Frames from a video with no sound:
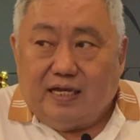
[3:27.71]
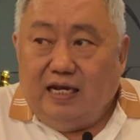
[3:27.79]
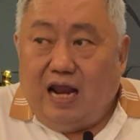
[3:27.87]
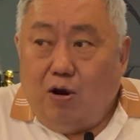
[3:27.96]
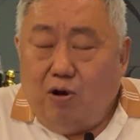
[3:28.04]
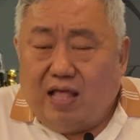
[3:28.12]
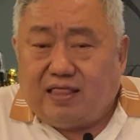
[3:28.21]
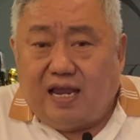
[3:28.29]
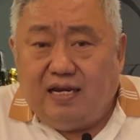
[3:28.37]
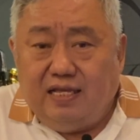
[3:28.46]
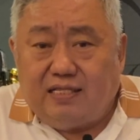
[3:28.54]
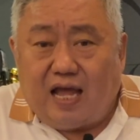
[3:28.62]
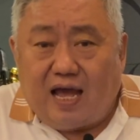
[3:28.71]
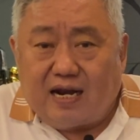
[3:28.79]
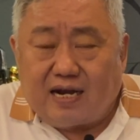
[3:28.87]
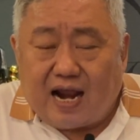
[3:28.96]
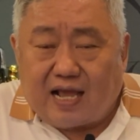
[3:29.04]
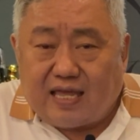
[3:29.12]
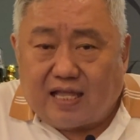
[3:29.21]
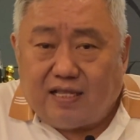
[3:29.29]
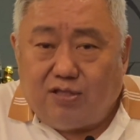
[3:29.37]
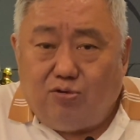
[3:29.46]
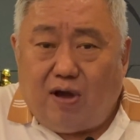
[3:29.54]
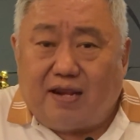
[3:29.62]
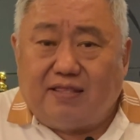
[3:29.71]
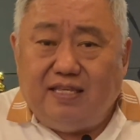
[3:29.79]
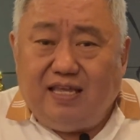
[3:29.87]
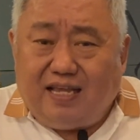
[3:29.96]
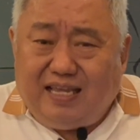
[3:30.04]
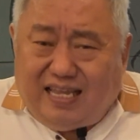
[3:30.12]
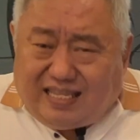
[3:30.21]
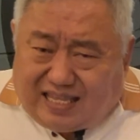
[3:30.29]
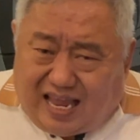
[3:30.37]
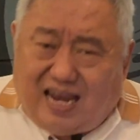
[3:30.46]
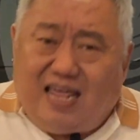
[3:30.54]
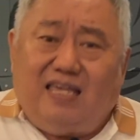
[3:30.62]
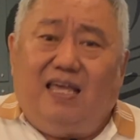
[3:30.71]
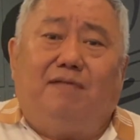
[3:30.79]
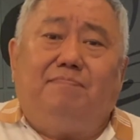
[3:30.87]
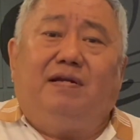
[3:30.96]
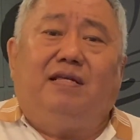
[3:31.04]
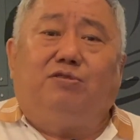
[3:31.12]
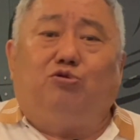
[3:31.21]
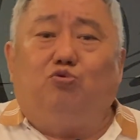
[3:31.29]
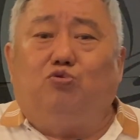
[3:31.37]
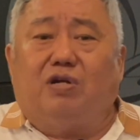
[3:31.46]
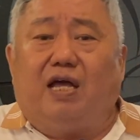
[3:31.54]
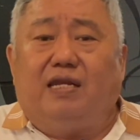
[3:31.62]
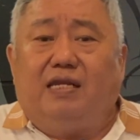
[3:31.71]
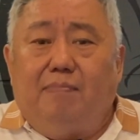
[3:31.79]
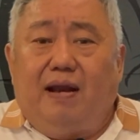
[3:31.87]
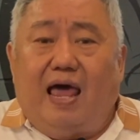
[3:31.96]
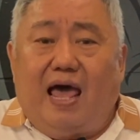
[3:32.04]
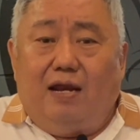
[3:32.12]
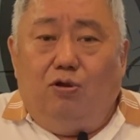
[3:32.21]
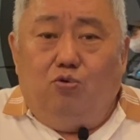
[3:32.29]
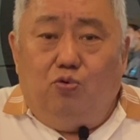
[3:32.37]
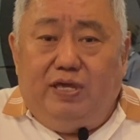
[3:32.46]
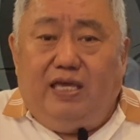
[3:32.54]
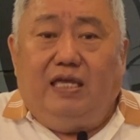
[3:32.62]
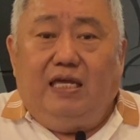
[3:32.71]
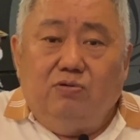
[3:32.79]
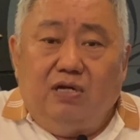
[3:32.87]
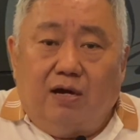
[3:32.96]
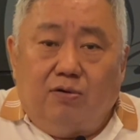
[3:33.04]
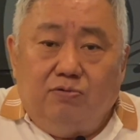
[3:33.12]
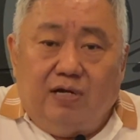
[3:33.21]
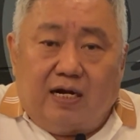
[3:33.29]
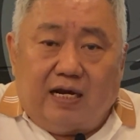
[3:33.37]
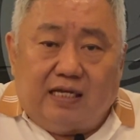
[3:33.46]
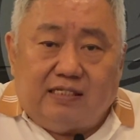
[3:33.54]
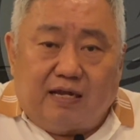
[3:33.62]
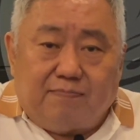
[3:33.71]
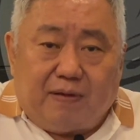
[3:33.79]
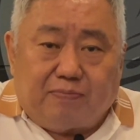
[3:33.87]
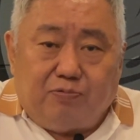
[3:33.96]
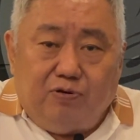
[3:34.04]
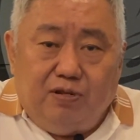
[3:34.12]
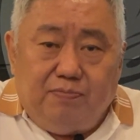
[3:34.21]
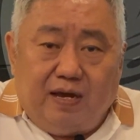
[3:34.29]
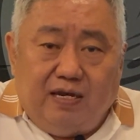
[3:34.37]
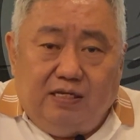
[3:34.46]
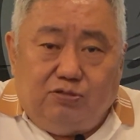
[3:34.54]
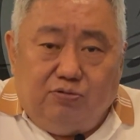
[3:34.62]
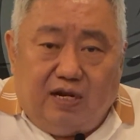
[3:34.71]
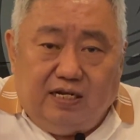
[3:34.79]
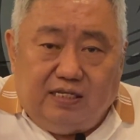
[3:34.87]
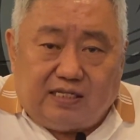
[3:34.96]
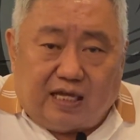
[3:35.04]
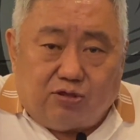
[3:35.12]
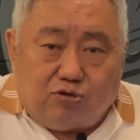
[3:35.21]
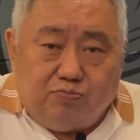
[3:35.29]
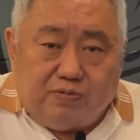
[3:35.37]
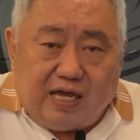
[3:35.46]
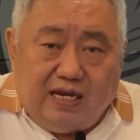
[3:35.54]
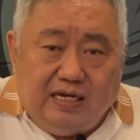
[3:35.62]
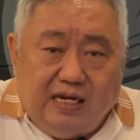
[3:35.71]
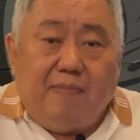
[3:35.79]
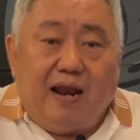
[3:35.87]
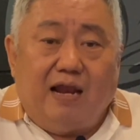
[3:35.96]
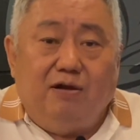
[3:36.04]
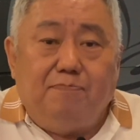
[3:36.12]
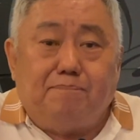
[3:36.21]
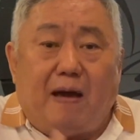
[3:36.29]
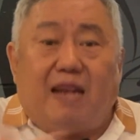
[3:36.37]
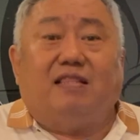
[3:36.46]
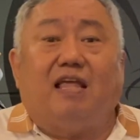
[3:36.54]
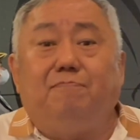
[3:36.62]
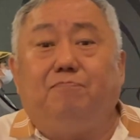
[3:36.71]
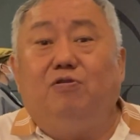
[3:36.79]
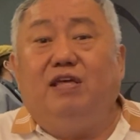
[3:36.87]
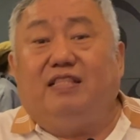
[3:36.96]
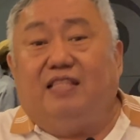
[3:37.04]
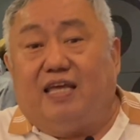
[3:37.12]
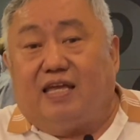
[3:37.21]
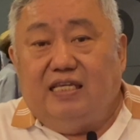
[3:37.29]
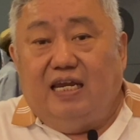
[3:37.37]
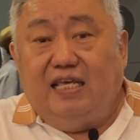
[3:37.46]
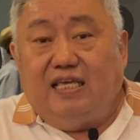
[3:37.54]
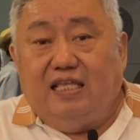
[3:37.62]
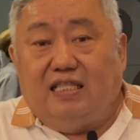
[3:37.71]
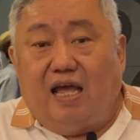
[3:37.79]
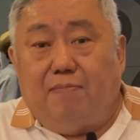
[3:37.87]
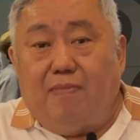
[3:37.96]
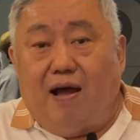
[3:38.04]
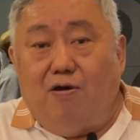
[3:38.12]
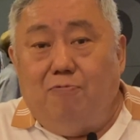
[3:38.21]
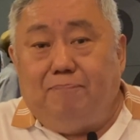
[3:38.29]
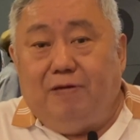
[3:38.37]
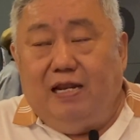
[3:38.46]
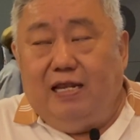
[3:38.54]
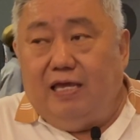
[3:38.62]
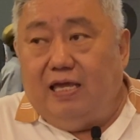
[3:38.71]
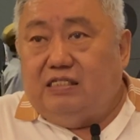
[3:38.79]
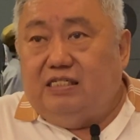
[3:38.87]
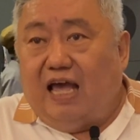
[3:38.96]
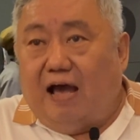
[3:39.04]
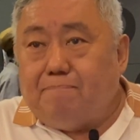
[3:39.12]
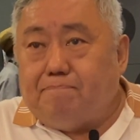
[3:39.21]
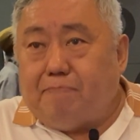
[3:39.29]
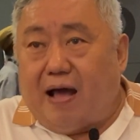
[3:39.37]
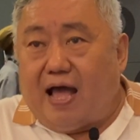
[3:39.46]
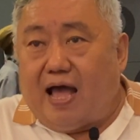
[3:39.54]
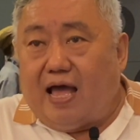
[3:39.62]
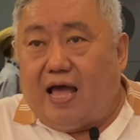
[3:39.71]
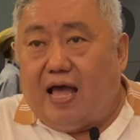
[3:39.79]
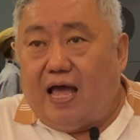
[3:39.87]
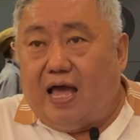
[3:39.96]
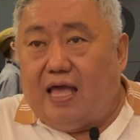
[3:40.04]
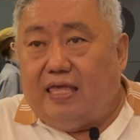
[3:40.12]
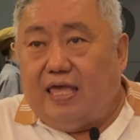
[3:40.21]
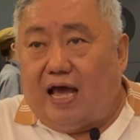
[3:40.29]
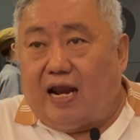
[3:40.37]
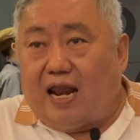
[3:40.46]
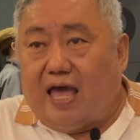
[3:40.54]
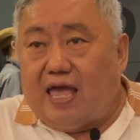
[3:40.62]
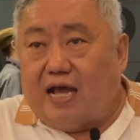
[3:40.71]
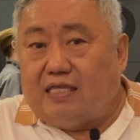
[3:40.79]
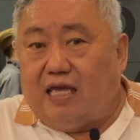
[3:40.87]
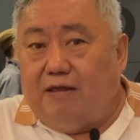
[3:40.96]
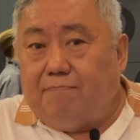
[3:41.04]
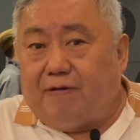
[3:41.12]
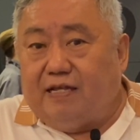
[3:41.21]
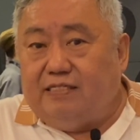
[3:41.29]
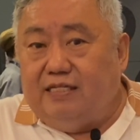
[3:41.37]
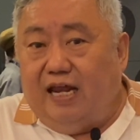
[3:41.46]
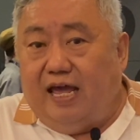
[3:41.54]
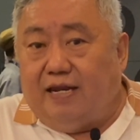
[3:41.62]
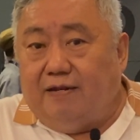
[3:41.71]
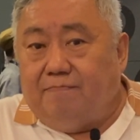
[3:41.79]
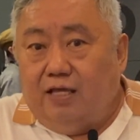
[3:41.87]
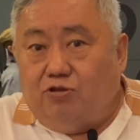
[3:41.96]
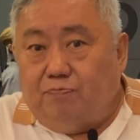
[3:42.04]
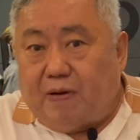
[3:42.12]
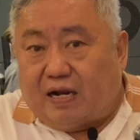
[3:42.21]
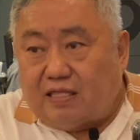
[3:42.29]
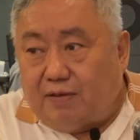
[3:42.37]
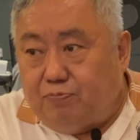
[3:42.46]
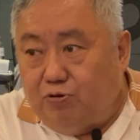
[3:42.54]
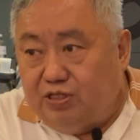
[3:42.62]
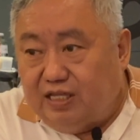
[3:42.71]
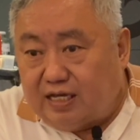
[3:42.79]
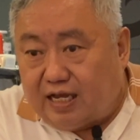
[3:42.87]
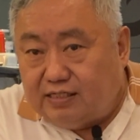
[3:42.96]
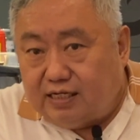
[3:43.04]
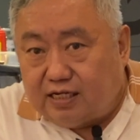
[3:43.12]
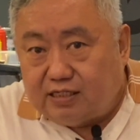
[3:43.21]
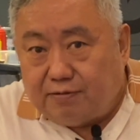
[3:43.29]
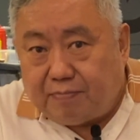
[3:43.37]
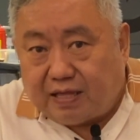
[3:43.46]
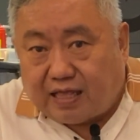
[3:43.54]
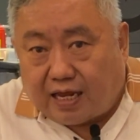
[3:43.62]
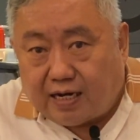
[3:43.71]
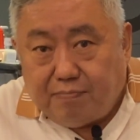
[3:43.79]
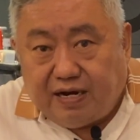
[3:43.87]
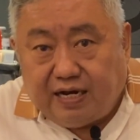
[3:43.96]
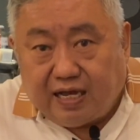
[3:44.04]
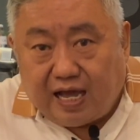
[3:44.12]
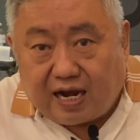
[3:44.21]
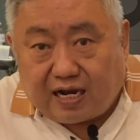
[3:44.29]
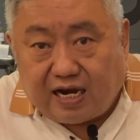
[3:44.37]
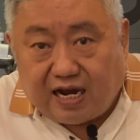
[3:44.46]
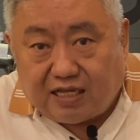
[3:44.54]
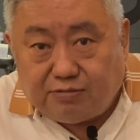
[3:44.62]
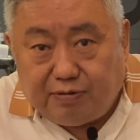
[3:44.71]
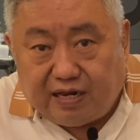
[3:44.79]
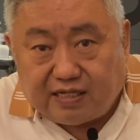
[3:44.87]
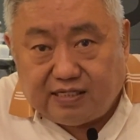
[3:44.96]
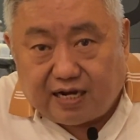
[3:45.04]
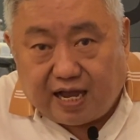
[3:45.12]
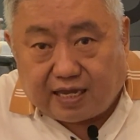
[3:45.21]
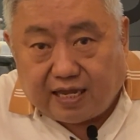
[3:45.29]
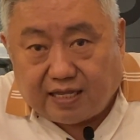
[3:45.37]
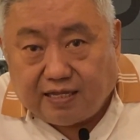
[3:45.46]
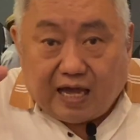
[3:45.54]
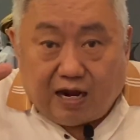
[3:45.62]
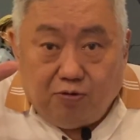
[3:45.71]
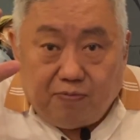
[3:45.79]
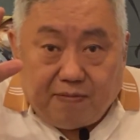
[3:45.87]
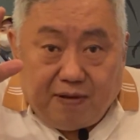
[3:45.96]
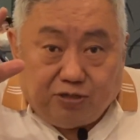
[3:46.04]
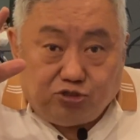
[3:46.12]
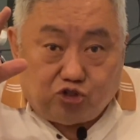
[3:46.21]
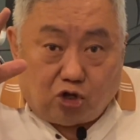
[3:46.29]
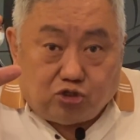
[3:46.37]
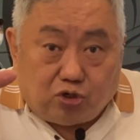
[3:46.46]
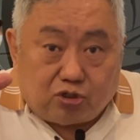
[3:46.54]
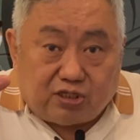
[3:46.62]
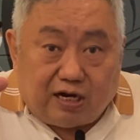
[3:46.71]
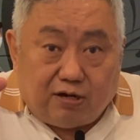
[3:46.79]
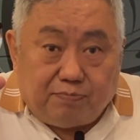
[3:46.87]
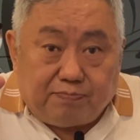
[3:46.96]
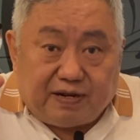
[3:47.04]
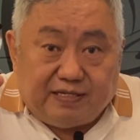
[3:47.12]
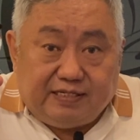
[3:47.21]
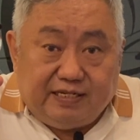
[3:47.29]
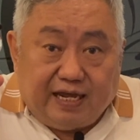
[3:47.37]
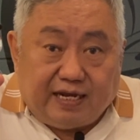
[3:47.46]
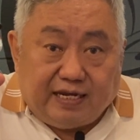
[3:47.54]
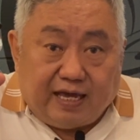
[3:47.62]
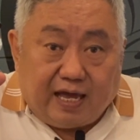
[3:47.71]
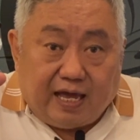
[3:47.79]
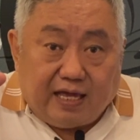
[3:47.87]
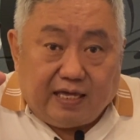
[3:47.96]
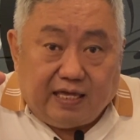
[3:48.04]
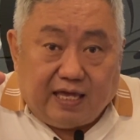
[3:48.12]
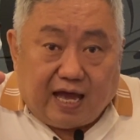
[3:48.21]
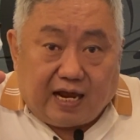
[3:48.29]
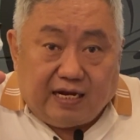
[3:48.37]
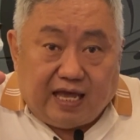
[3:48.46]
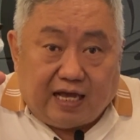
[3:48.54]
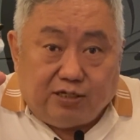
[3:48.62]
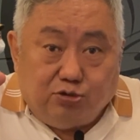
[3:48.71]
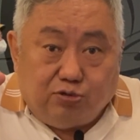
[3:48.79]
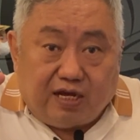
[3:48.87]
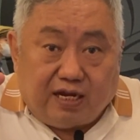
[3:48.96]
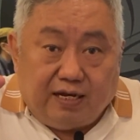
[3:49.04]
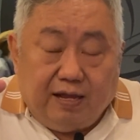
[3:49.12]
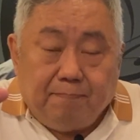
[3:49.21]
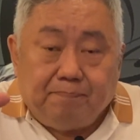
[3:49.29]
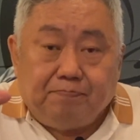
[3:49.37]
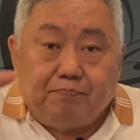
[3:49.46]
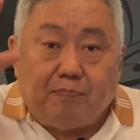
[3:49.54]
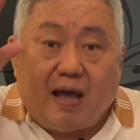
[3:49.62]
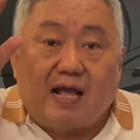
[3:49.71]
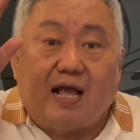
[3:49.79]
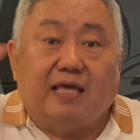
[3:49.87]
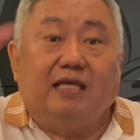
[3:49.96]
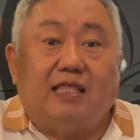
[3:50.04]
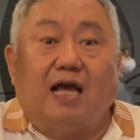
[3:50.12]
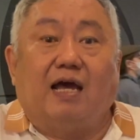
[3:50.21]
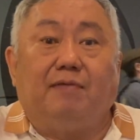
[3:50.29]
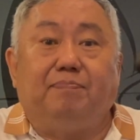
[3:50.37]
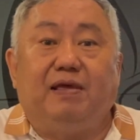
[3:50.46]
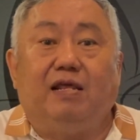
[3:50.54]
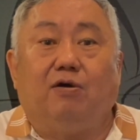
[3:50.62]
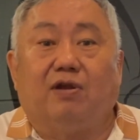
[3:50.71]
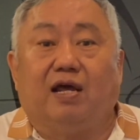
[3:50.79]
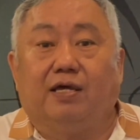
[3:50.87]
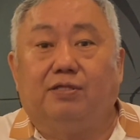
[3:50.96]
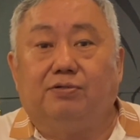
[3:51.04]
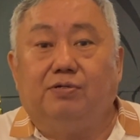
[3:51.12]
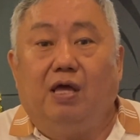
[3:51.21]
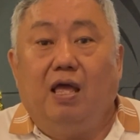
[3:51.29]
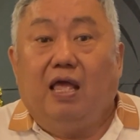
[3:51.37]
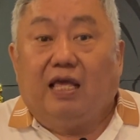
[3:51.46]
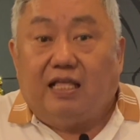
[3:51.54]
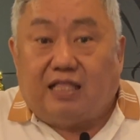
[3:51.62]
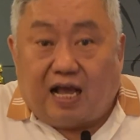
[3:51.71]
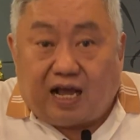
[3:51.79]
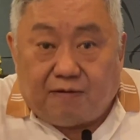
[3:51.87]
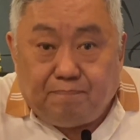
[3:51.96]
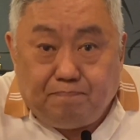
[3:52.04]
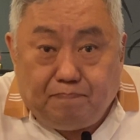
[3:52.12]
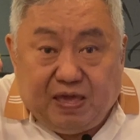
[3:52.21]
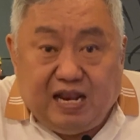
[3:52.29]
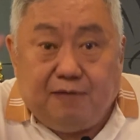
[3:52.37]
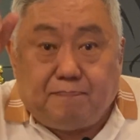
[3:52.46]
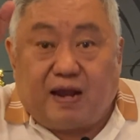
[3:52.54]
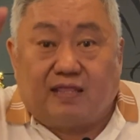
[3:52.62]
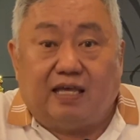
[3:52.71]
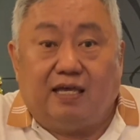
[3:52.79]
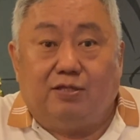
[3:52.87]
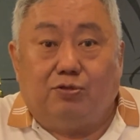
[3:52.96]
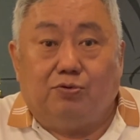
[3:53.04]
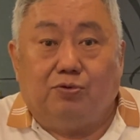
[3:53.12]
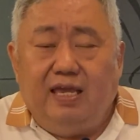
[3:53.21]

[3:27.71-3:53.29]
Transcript: Kedaulatan di tangan rakyat itu artinya kitalah yang menentukan. Melalui Undang-Undang Dasar 45 ini sudah dicantumkan melalui partai politik. Jadi kita mau pilih siapa yang layak jadi presiden itu partai politik kasih kesempatan mendengarkan aspirasi rakyat kalau memang cocok calon presidennya yang diajukan maka kita akan pilih orang itu kita akan pilih partai itu.